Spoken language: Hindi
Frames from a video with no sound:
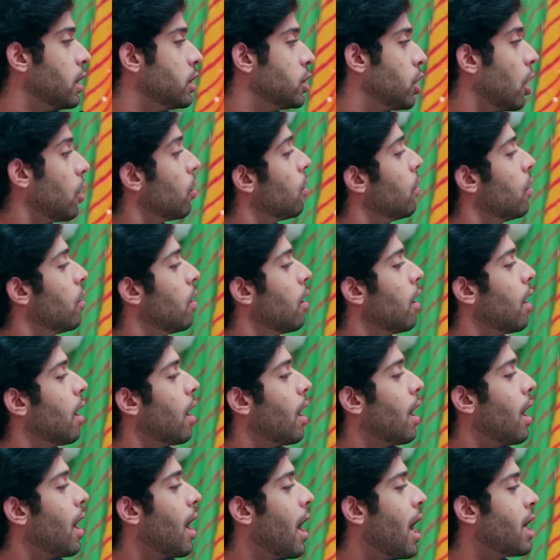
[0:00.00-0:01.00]
चलो
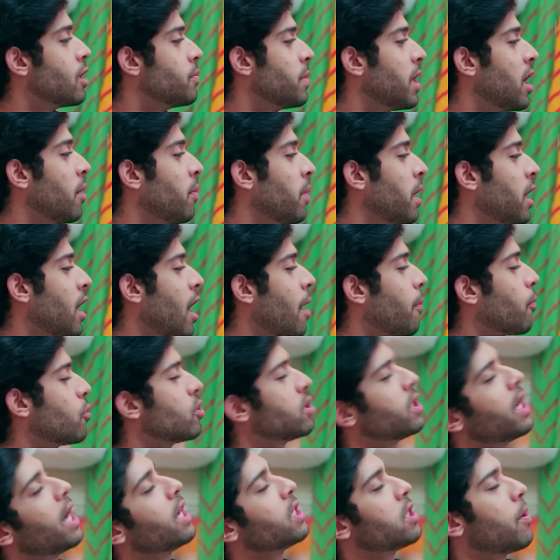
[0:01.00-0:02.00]
आज मेरा मन है आपको
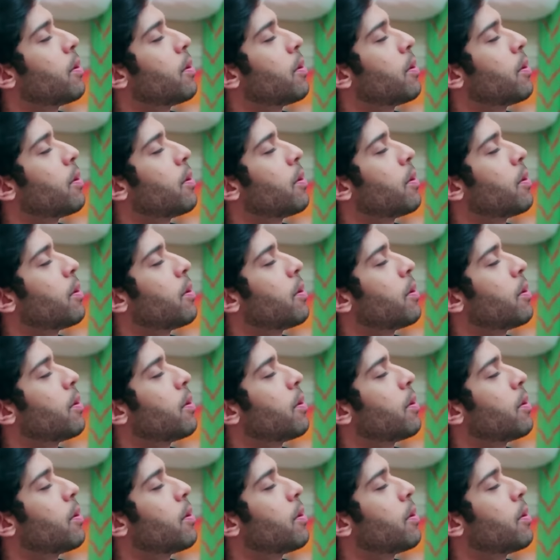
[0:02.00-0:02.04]
सैर